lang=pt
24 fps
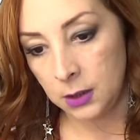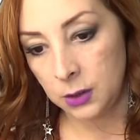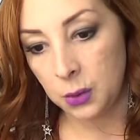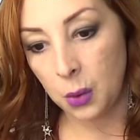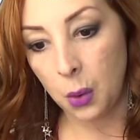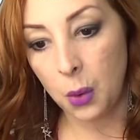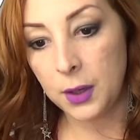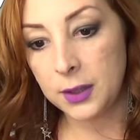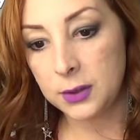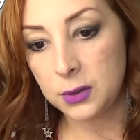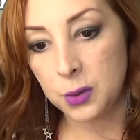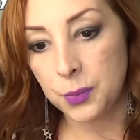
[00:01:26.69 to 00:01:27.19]

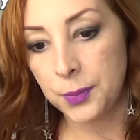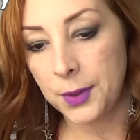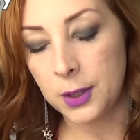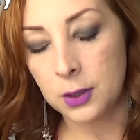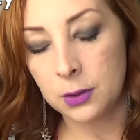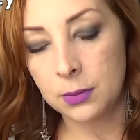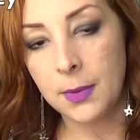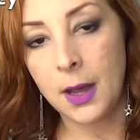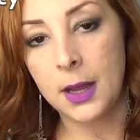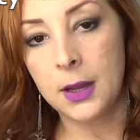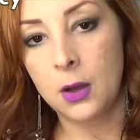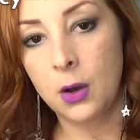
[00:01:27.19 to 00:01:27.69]
dois
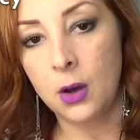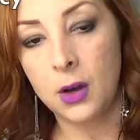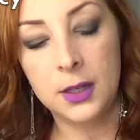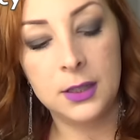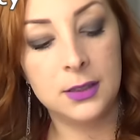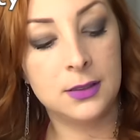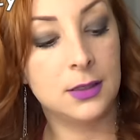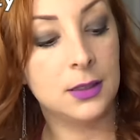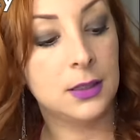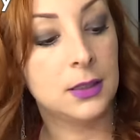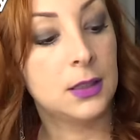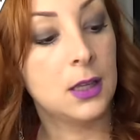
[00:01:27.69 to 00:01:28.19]
números
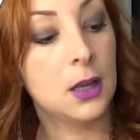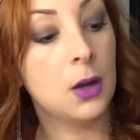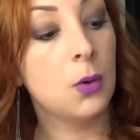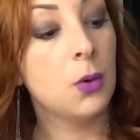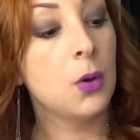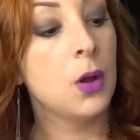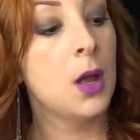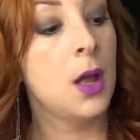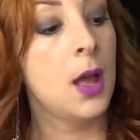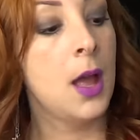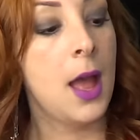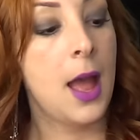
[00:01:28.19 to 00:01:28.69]
maiores.
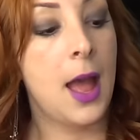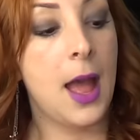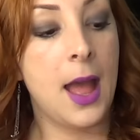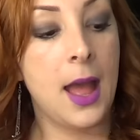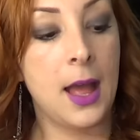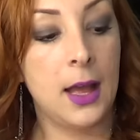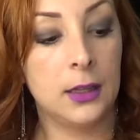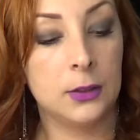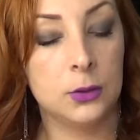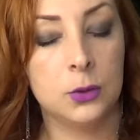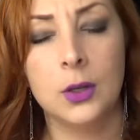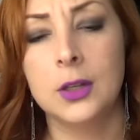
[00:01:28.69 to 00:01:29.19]
Então,
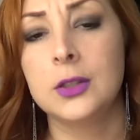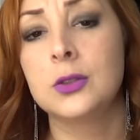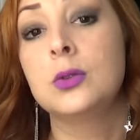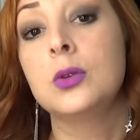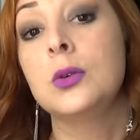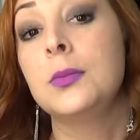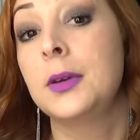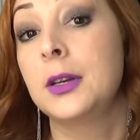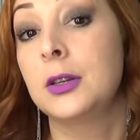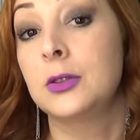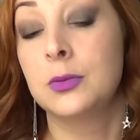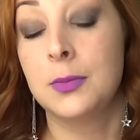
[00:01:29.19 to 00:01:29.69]
é, dois
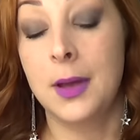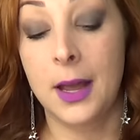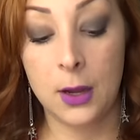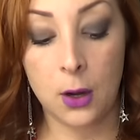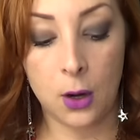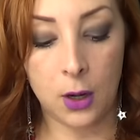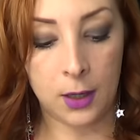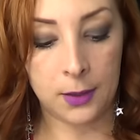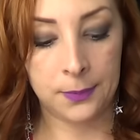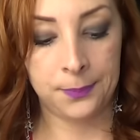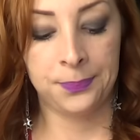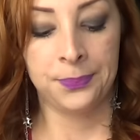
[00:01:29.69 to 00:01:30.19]
números
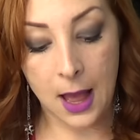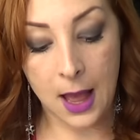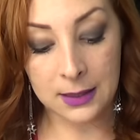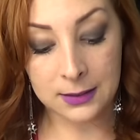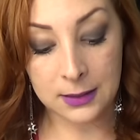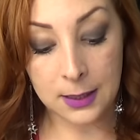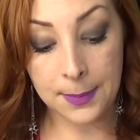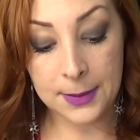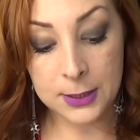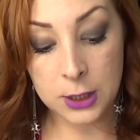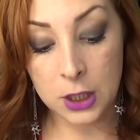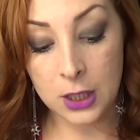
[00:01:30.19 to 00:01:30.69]
maior.
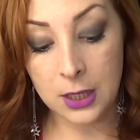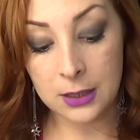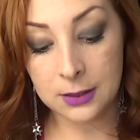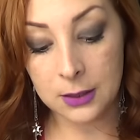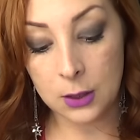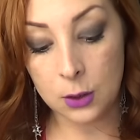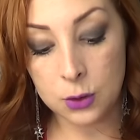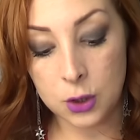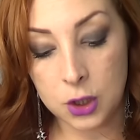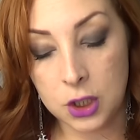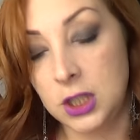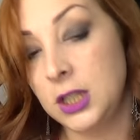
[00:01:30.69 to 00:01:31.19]
As sapatilhas
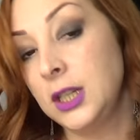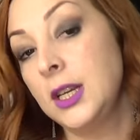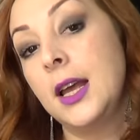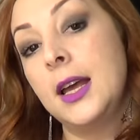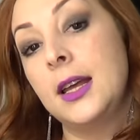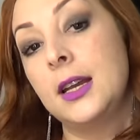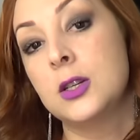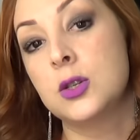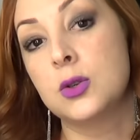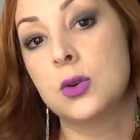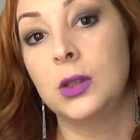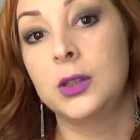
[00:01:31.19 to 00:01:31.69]
que eu tinha
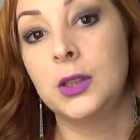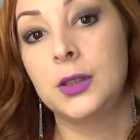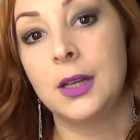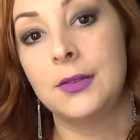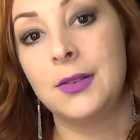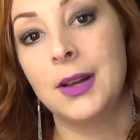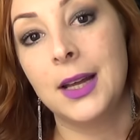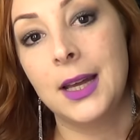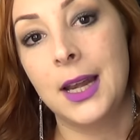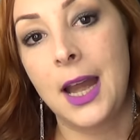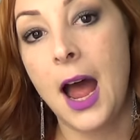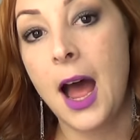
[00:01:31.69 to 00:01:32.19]
era de quando eu
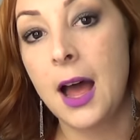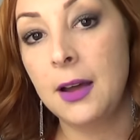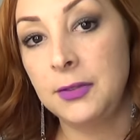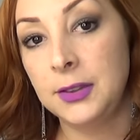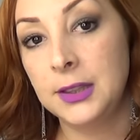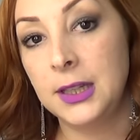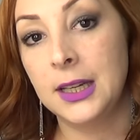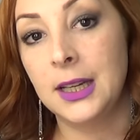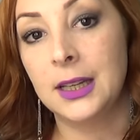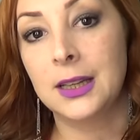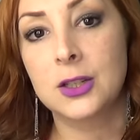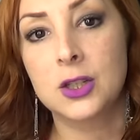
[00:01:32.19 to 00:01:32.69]
tava
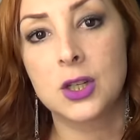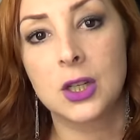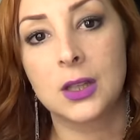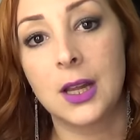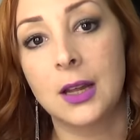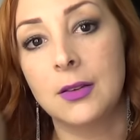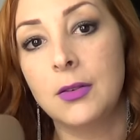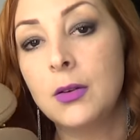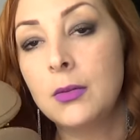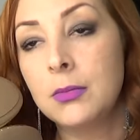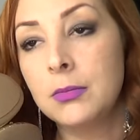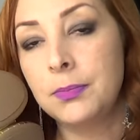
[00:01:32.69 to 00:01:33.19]
grávida e elas já
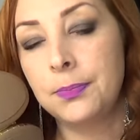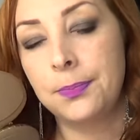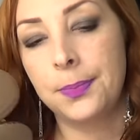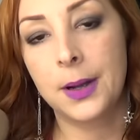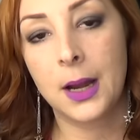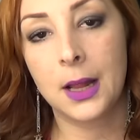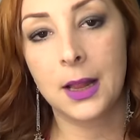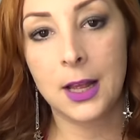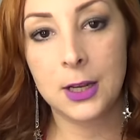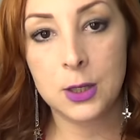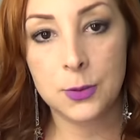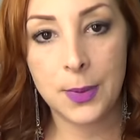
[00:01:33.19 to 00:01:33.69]
estavam
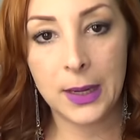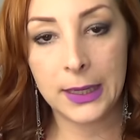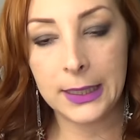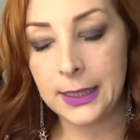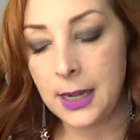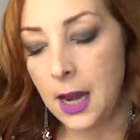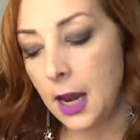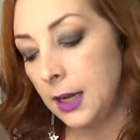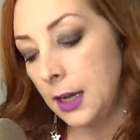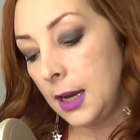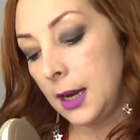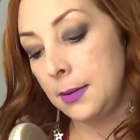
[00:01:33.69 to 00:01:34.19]
pra lá de
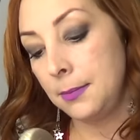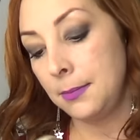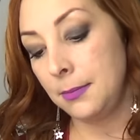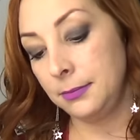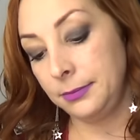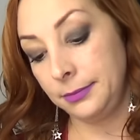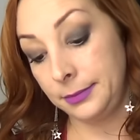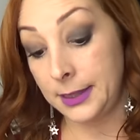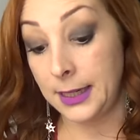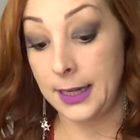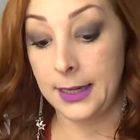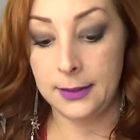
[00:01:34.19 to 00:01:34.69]
Bagdá, né?
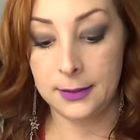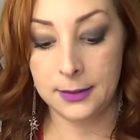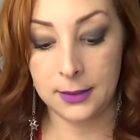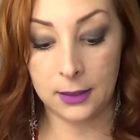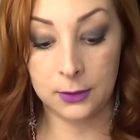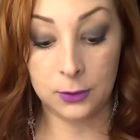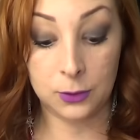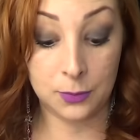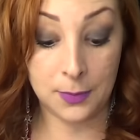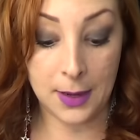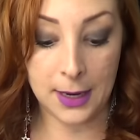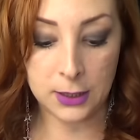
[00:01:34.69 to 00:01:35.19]
Três
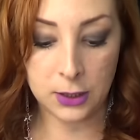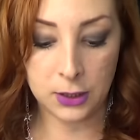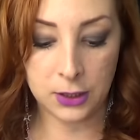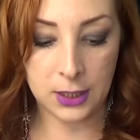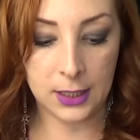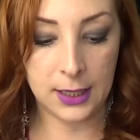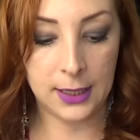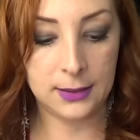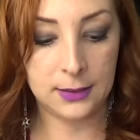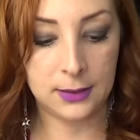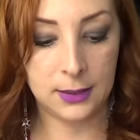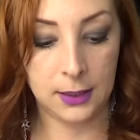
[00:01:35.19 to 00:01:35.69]
anos, mais de
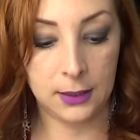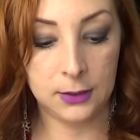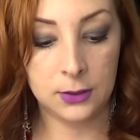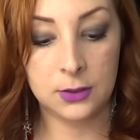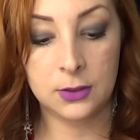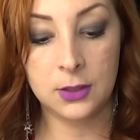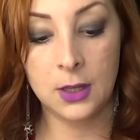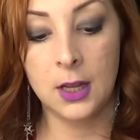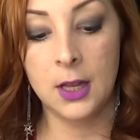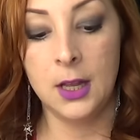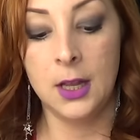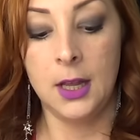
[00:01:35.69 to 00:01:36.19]
três
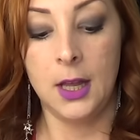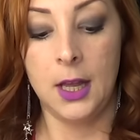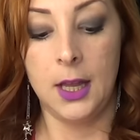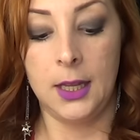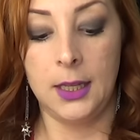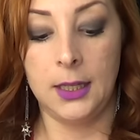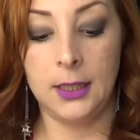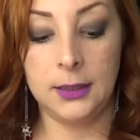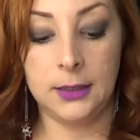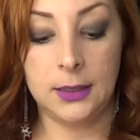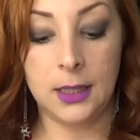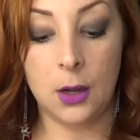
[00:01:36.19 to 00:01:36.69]
anos.
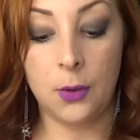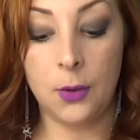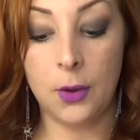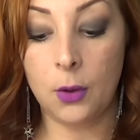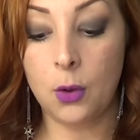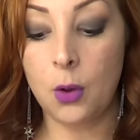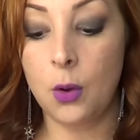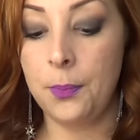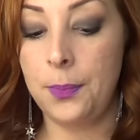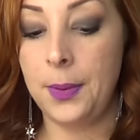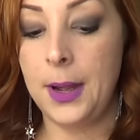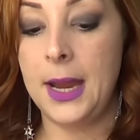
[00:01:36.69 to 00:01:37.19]
Então eu
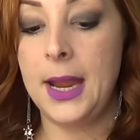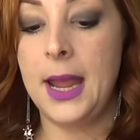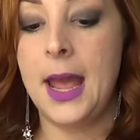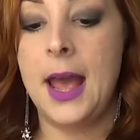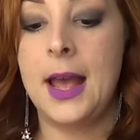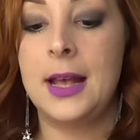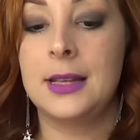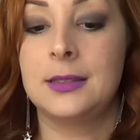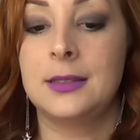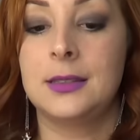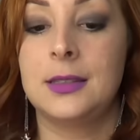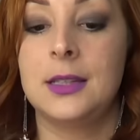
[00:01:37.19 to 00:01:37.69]
comprei
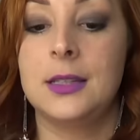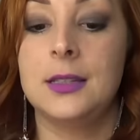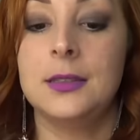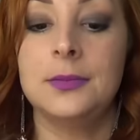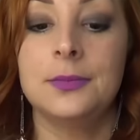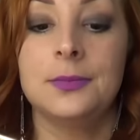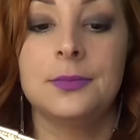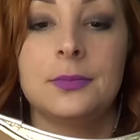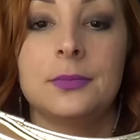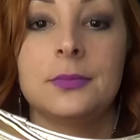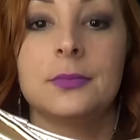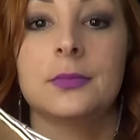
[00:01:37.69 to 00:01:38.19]
esta,
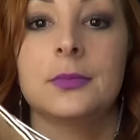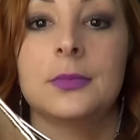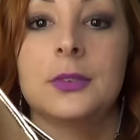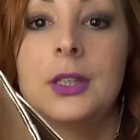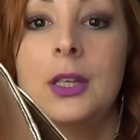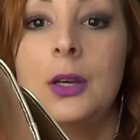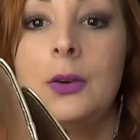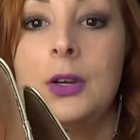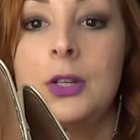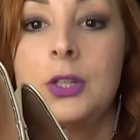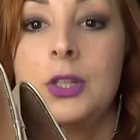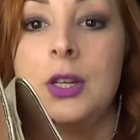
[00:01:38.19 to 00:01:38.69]

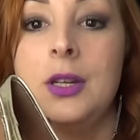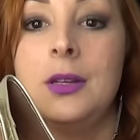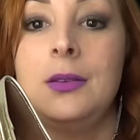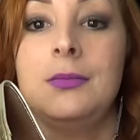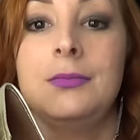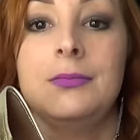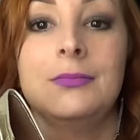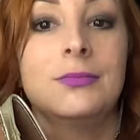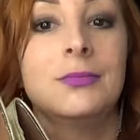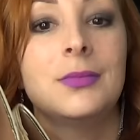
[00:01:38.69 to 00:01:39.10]
que eu achei